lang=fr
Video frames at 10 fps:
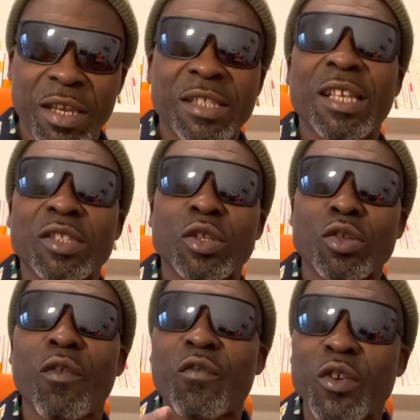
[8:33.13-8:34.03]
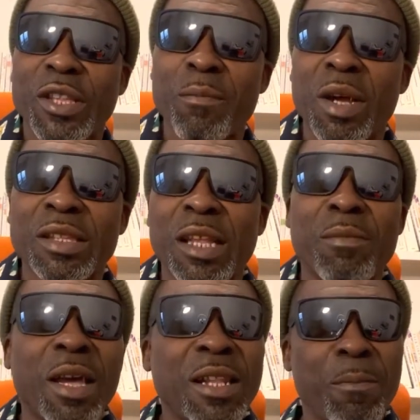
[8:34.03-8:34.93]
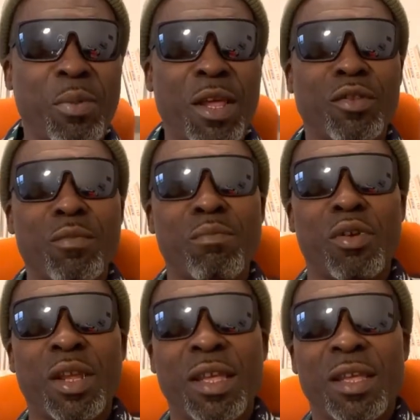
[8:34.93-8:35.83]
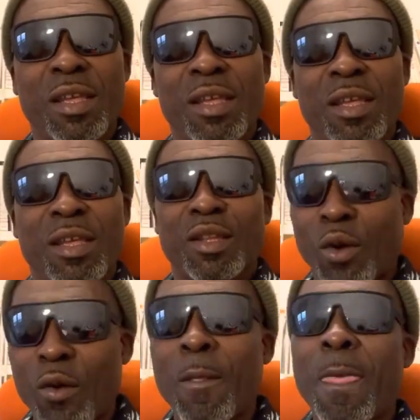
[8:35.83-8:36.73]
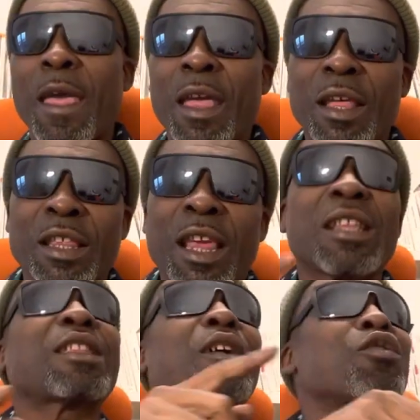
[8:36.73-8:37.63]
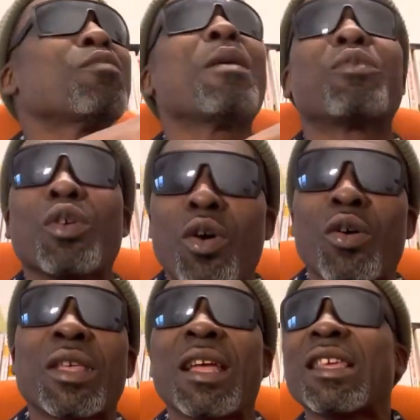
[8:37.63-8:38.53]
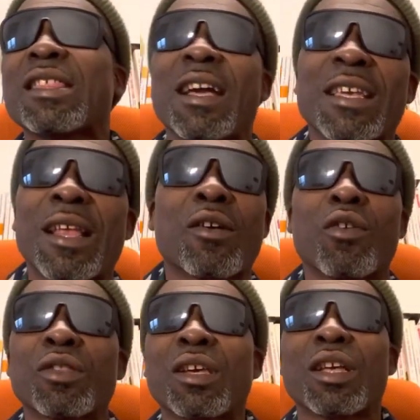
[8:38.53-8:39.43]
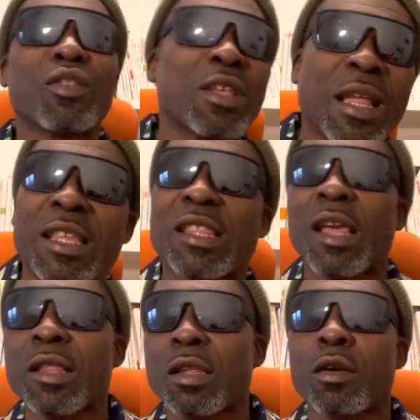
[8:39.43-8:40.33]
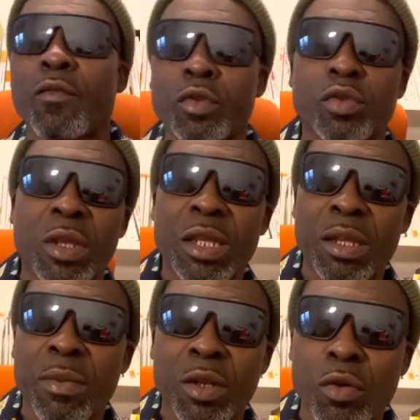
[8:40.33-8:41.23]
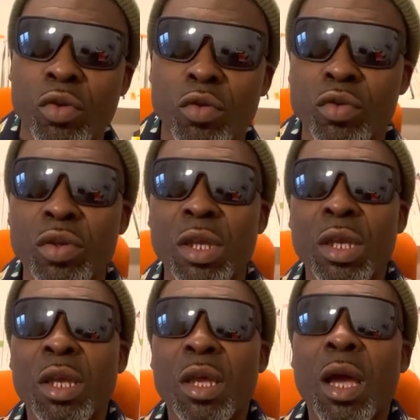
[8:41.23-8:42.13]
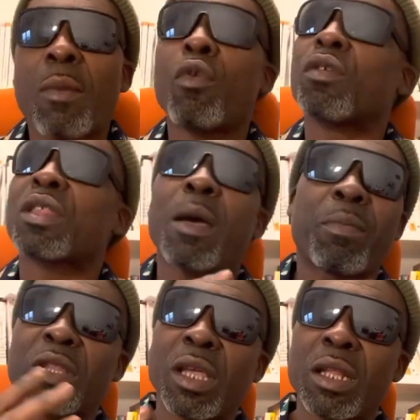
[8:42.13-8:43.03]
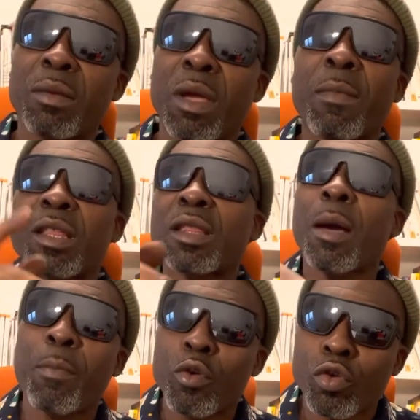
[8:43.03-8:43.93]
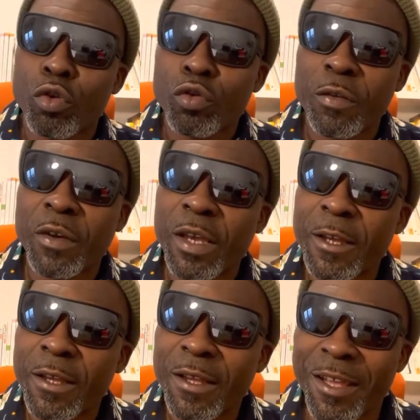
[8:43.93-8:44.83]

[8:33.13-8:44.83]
Ça, ce sont fondamentalement les pleurs d'une mbolé. Donc, j'ai entendu même dehors qu'il y a des gens qui racontent que non, il y a des chances que vous soyez libérés aujourd'hui. Amour ah, sera peut-être libéré, mais ce ne sera pas aujourd'hui, frère.